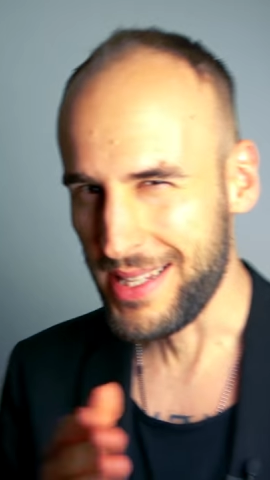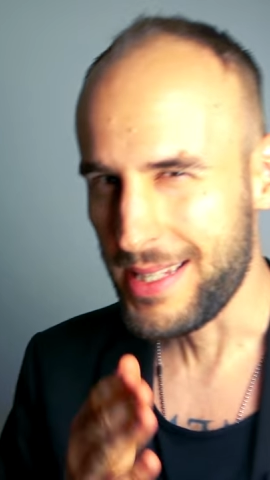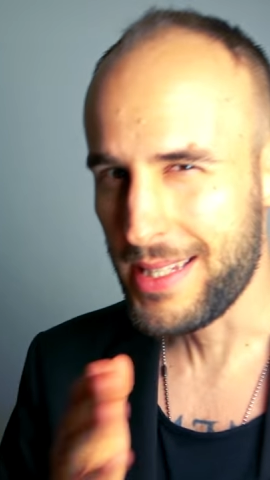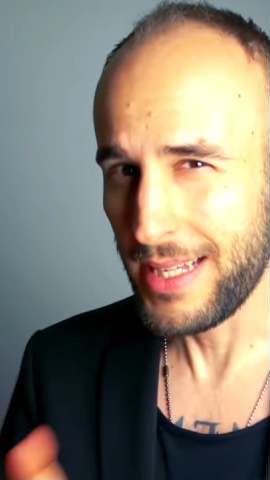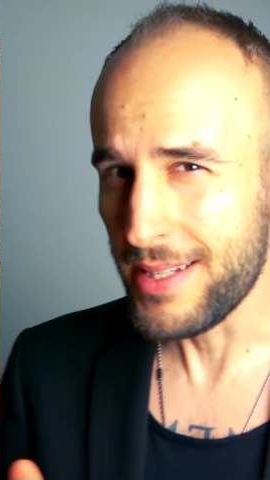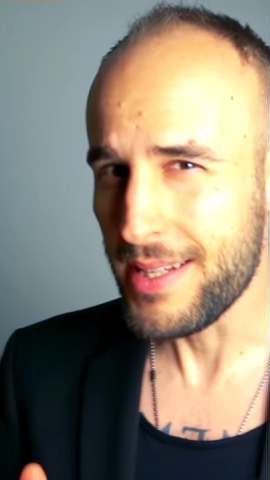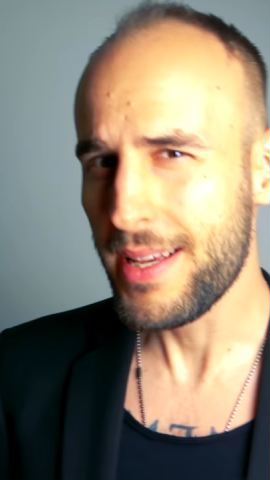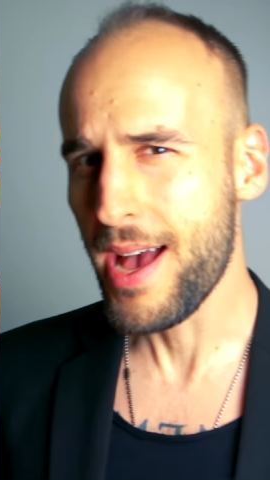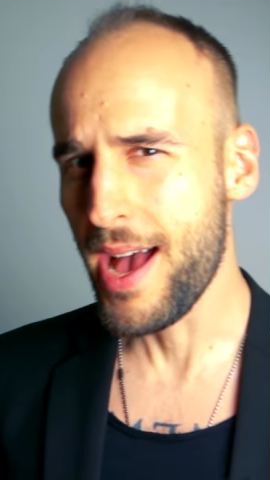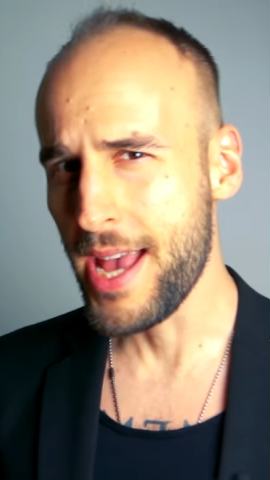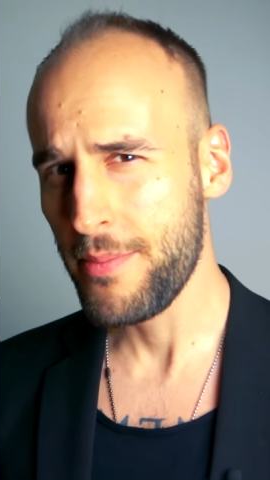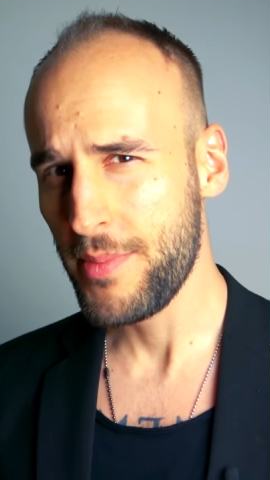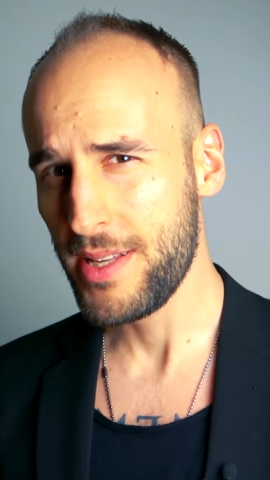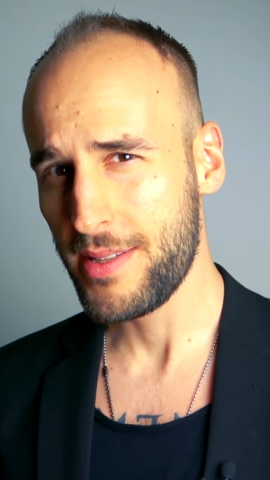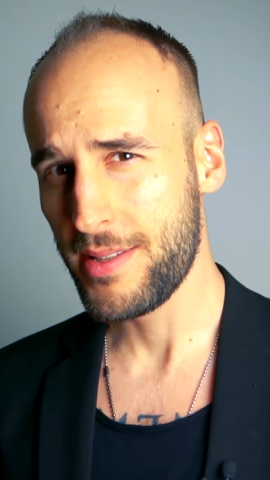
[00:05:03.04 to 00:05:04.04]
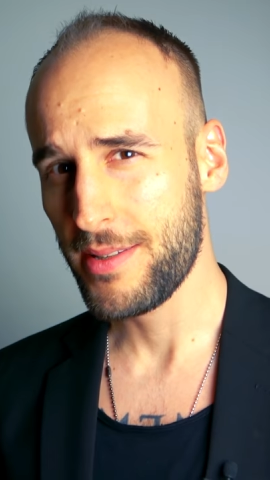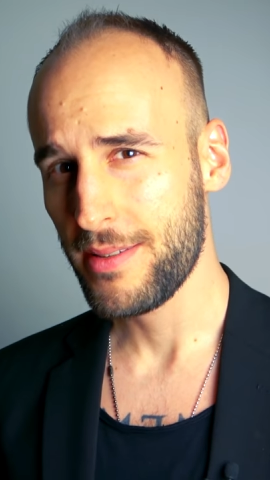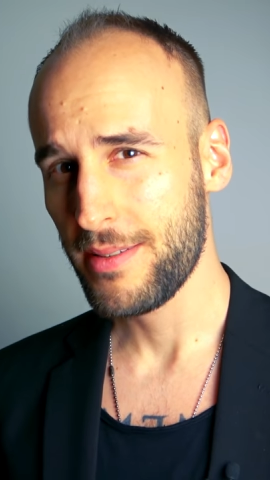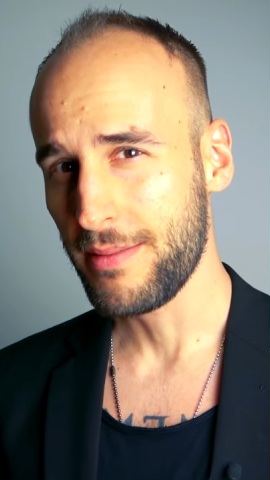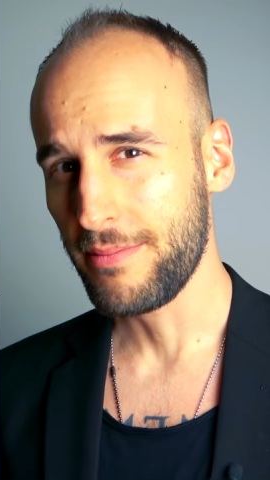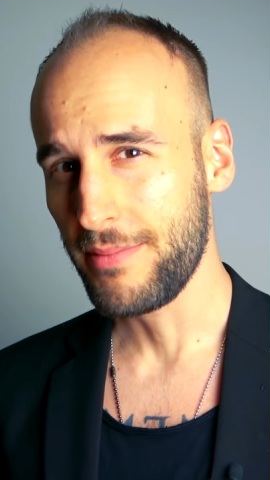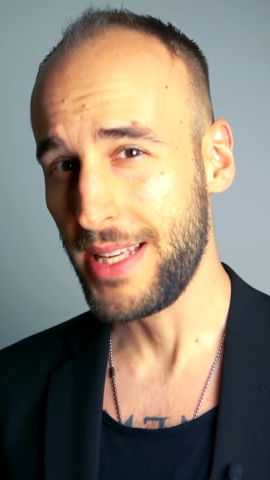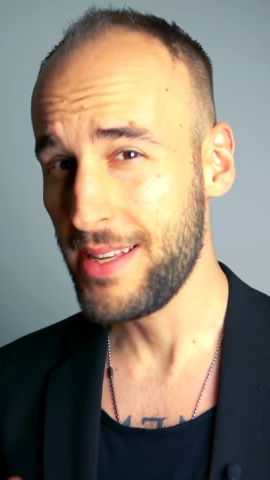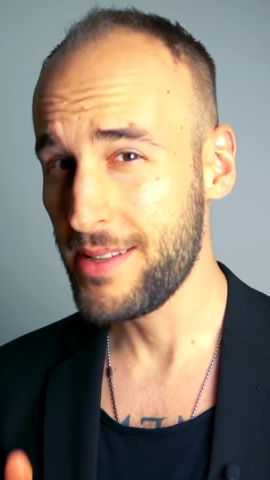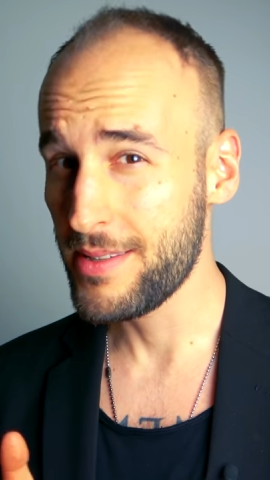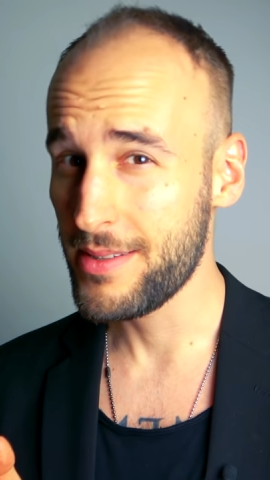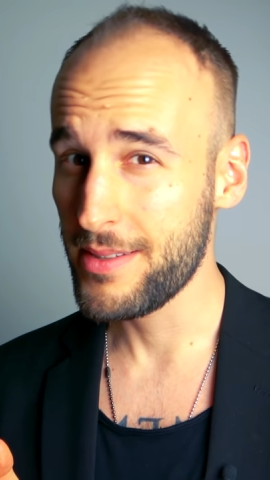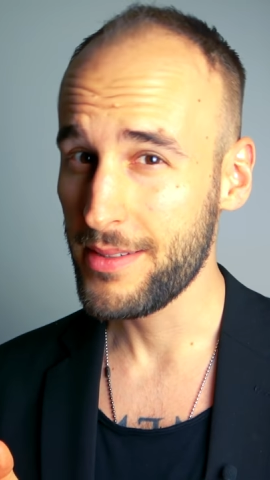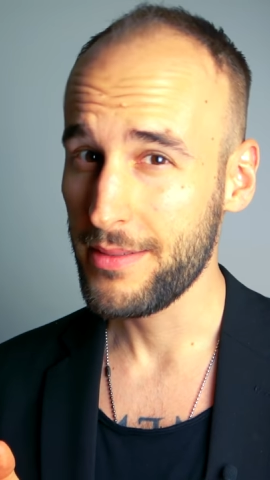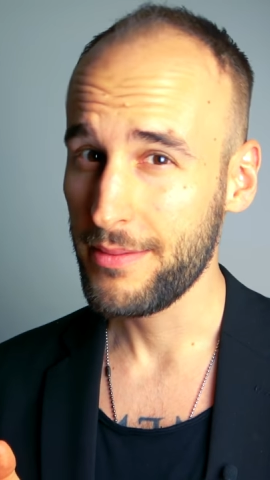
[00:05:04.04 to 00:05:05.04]
das dritte Geheimnis
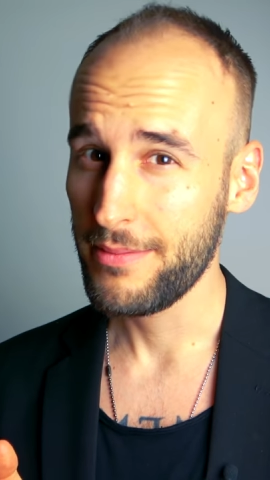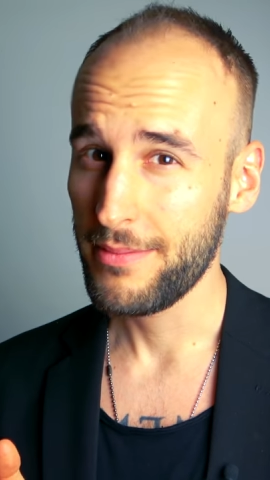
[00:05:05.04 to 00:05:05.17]
ist